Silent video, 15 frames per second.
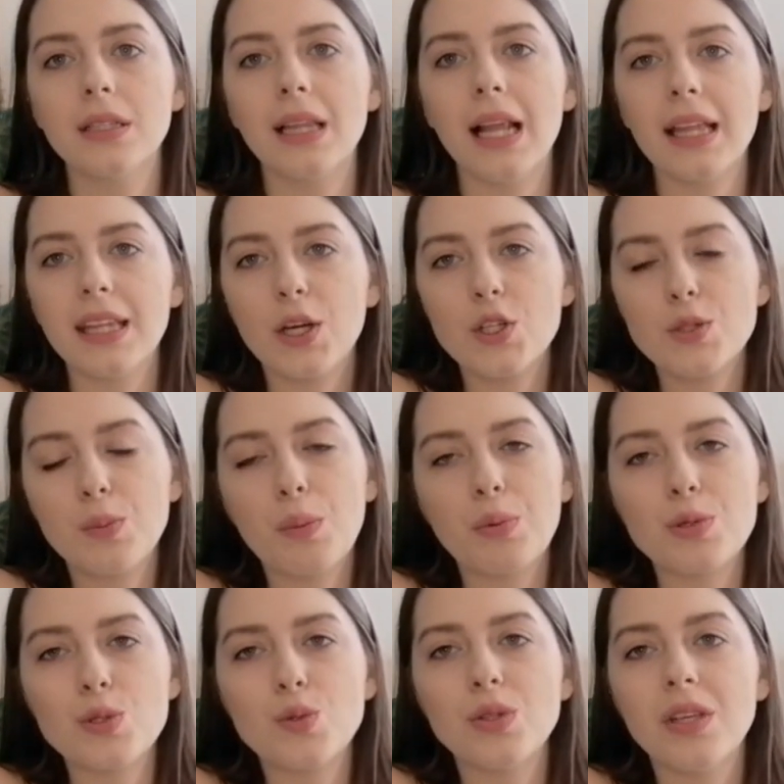dlatego że po
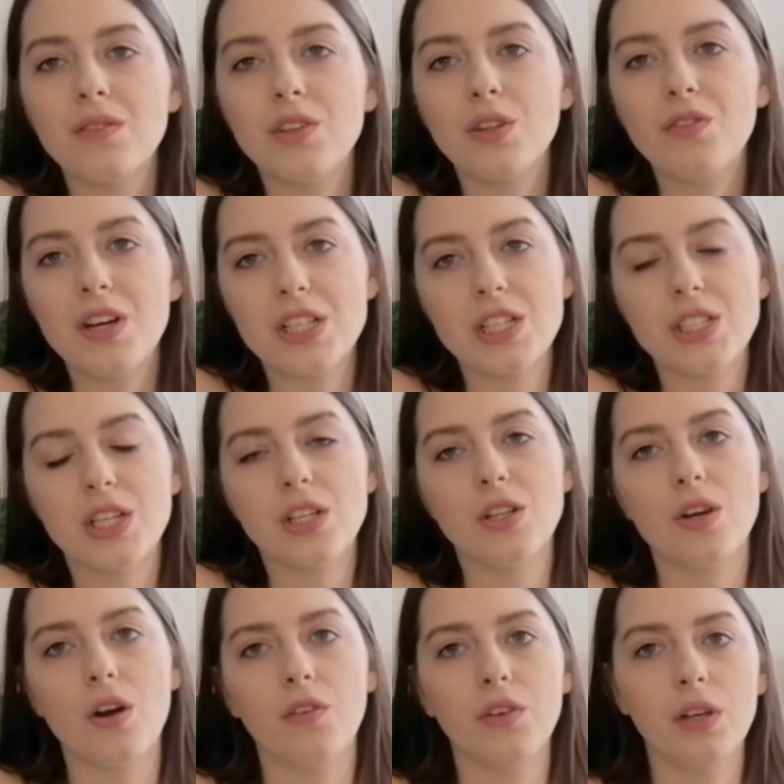prostu nie wytwarza się
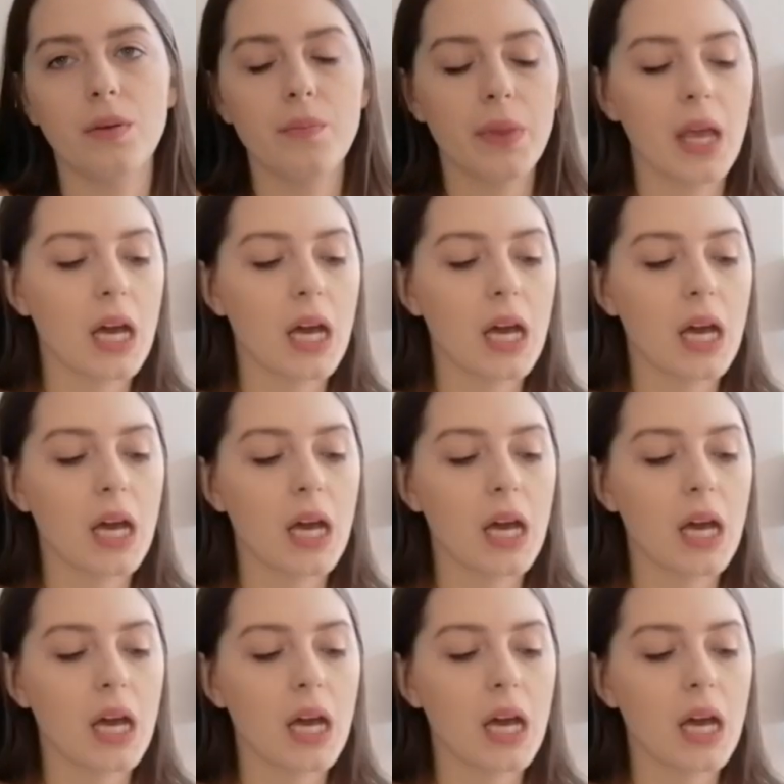chlorofil.